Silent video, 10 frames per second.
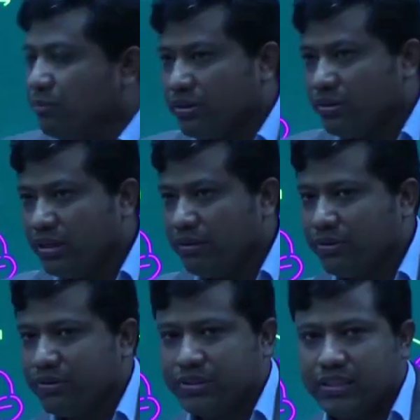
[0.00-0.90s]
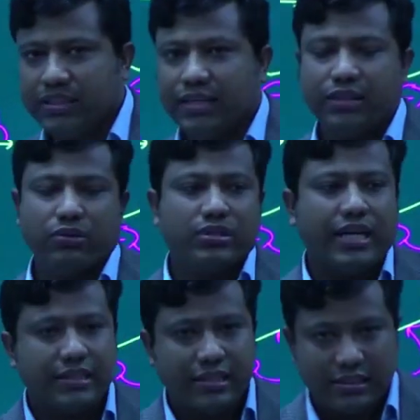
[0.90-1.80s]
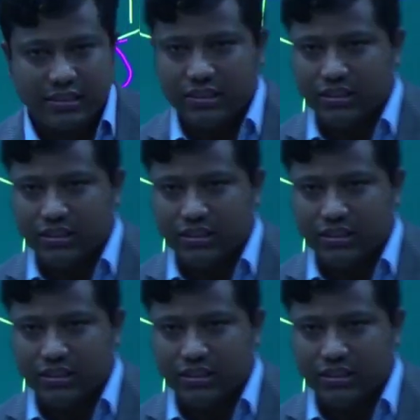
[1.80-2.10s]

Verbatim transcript: দ্বিবন্ধন এবং হচ্ছে যে ঋণাত্মক চার্জের